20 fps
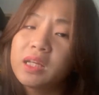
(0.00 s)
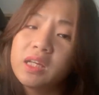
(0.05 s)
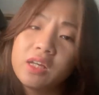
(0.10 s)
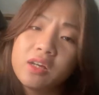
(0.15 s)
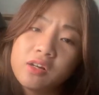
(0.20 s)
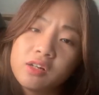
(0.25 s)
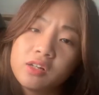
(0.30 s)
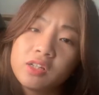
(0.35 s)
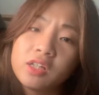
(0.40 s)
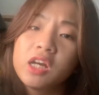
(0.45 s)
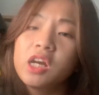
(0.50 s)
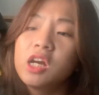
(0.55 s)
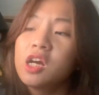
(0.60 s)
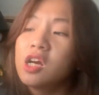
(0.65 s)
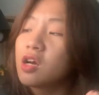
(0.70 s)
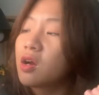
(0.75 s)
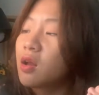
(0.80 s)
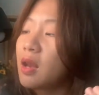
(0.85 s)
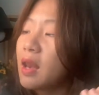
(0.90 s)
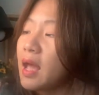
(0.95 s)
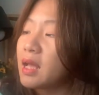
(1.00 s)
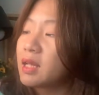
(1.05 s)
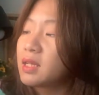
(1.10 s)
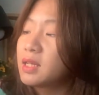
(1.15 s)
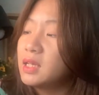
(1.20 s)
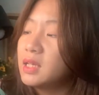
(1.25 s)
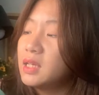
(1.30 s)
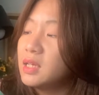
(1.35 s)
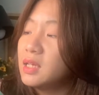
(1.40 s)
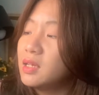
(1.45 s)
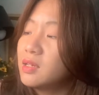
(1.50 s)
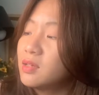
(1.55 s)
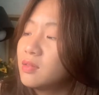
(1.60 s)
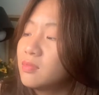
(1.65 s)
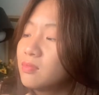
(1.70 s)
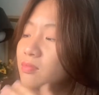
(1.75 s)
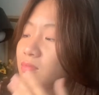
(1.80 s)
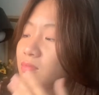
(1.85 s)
kỹ hơn còn lại thì